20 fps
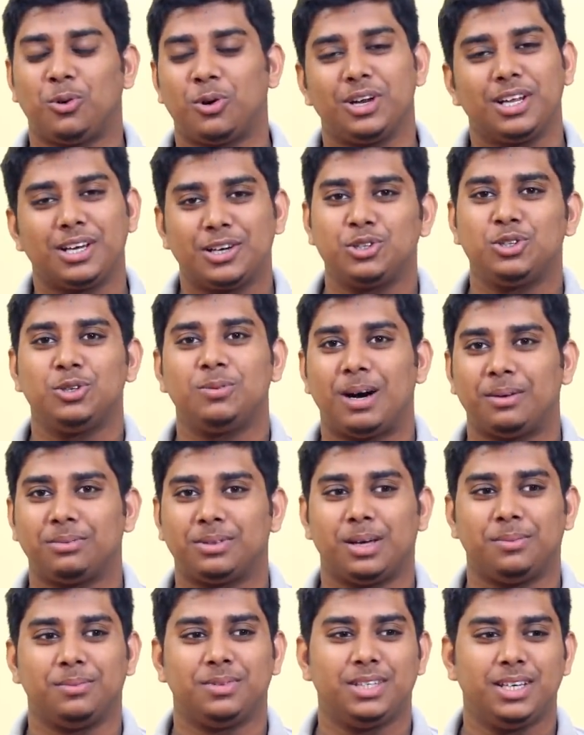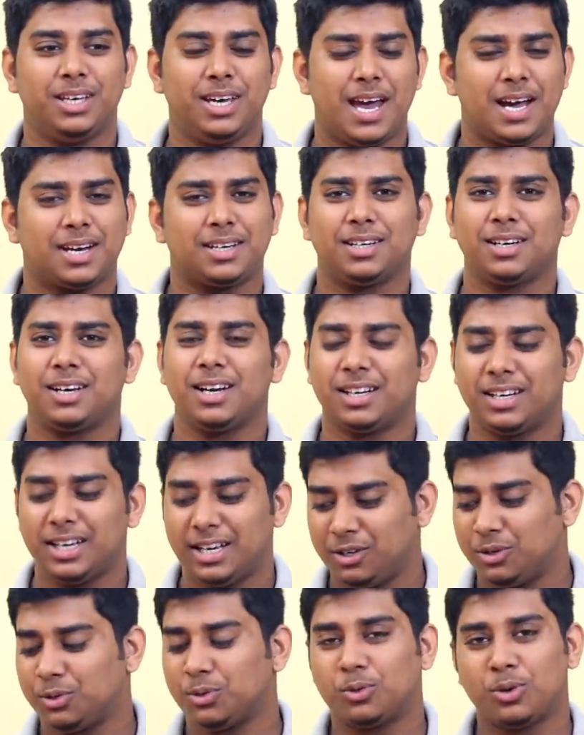অনেক কিছুই ভাবতাম যে এক টাকার একটা
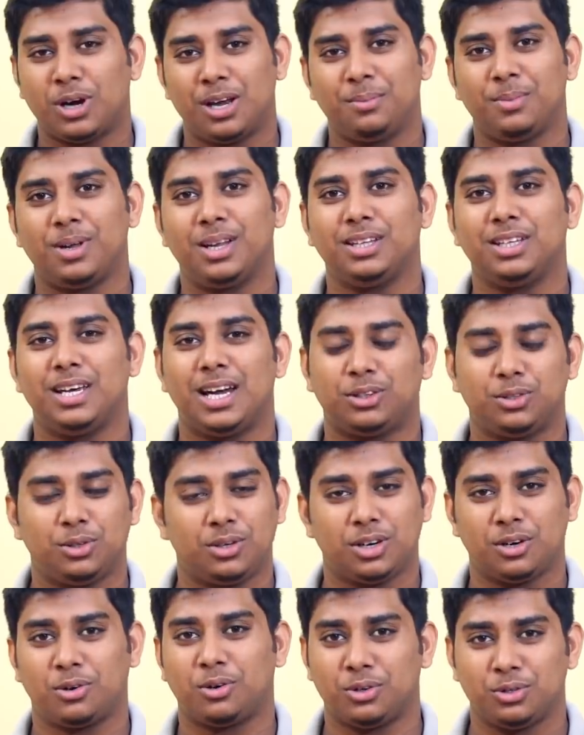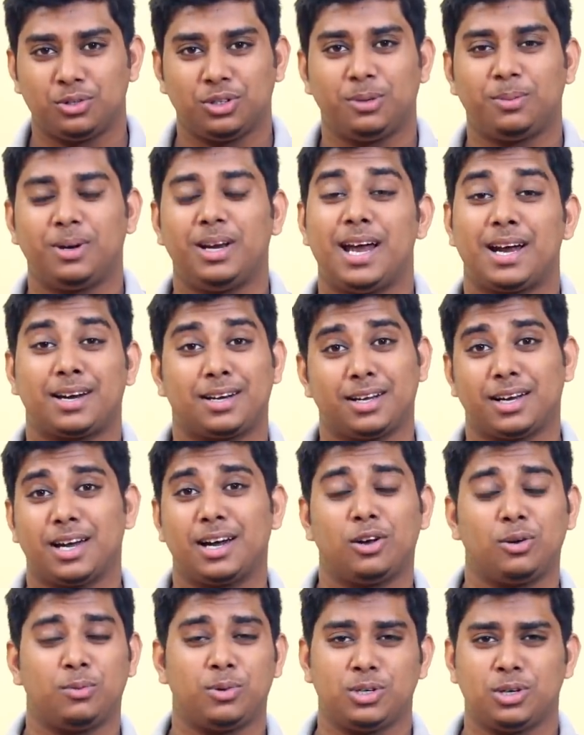এইটুকু কয়েন বানাতে এত টাকা খরচ হতে পারে এক টাকা
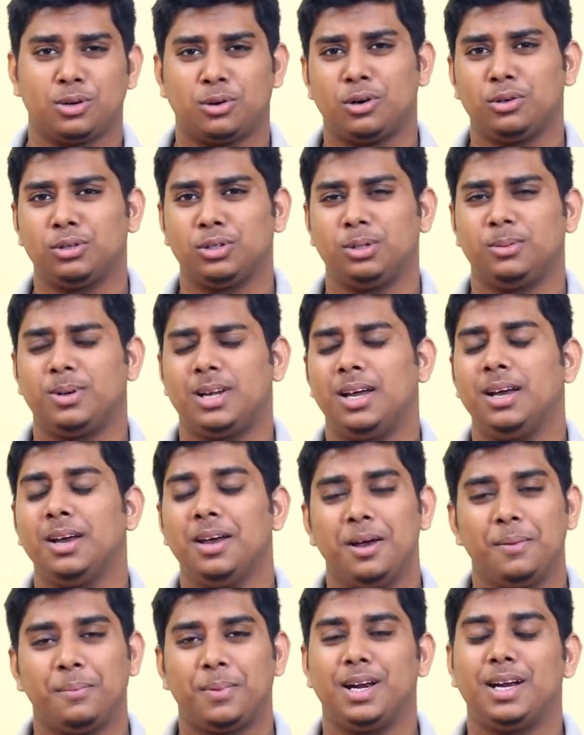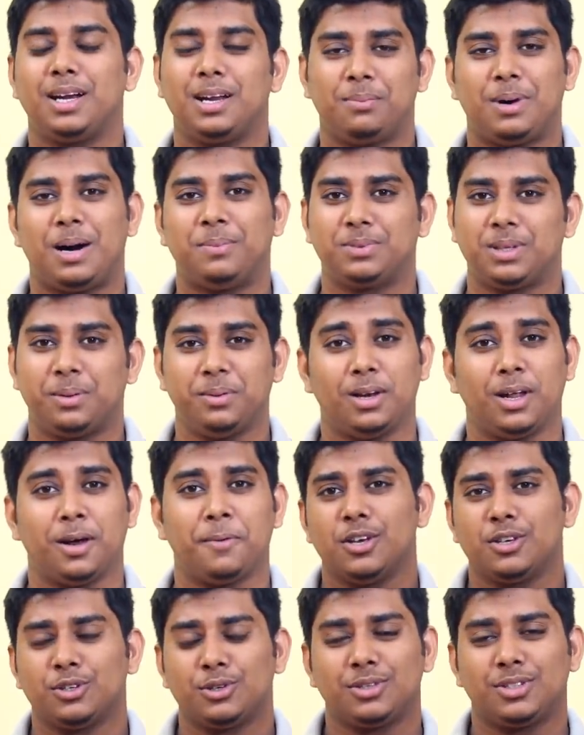এগারো পয়সা খরচ হতে পারে মানে এটা ভাবতামই না
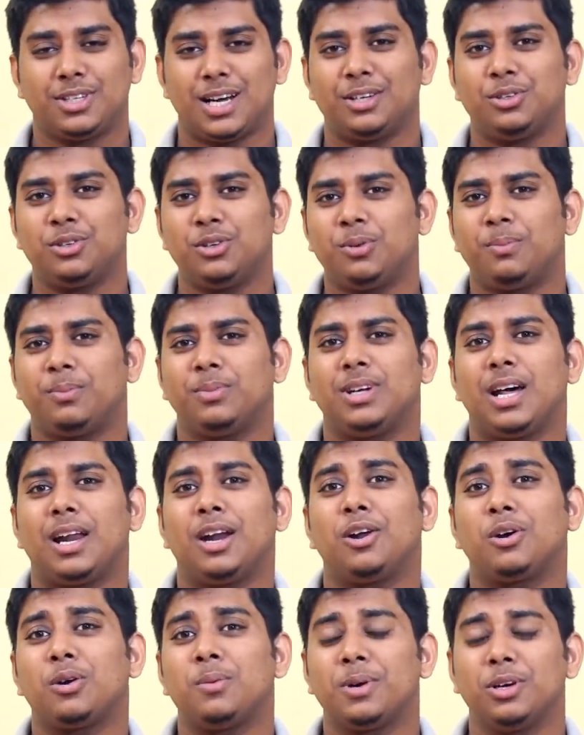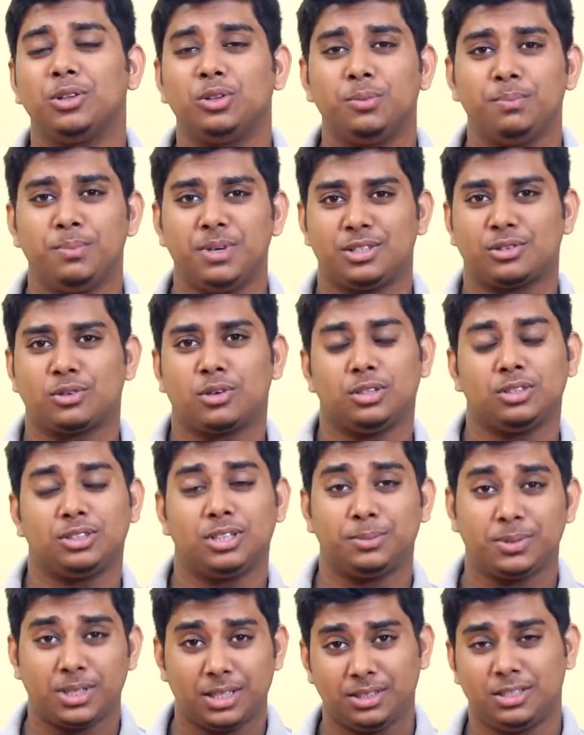সো যার জন্য নানা রকম কিন্তু
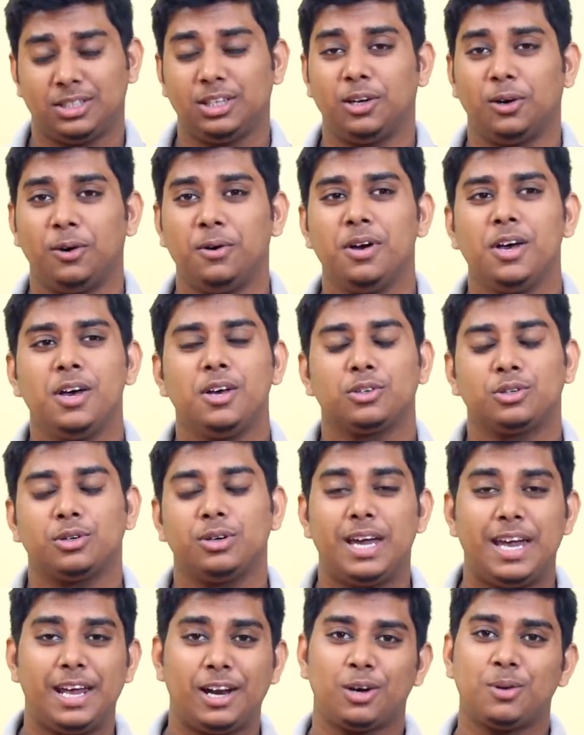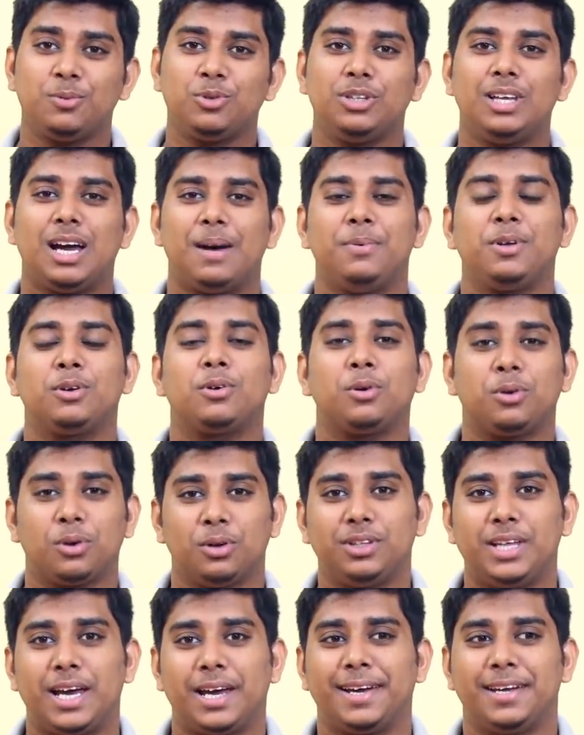মিসকনসেপশন ছিল সো এরকম যদি আপনি
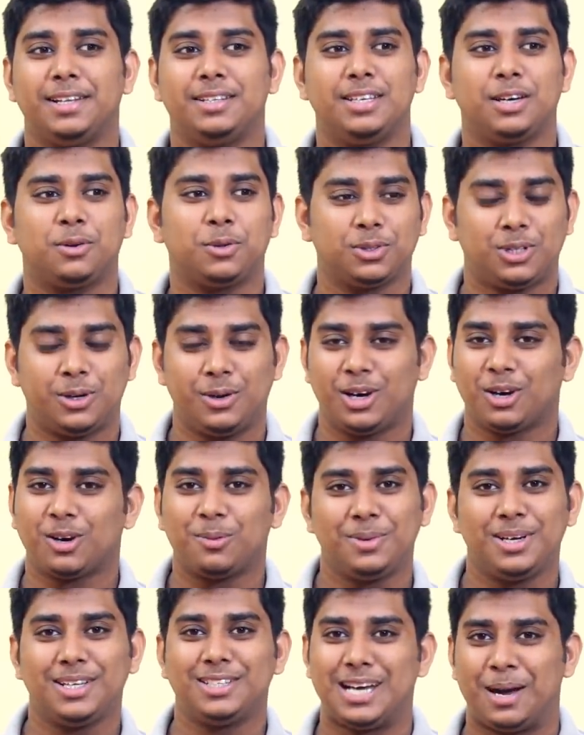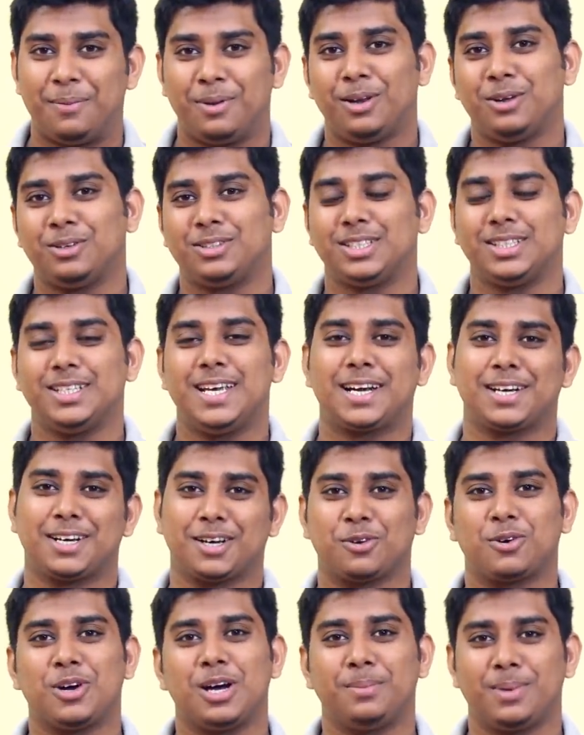কখনো দেখেন যে কোথাও এরকম নিয়ে ঝামেলা হচ্ছে যে এক
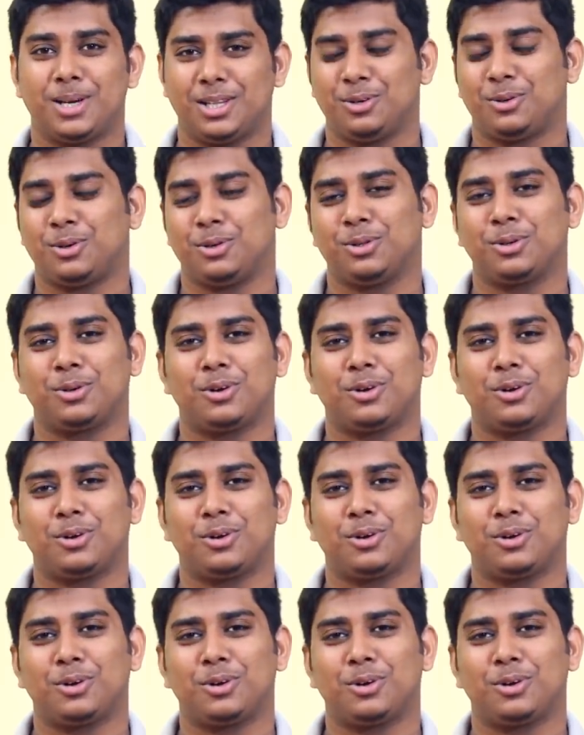টাকার কয়েন বানাতে কত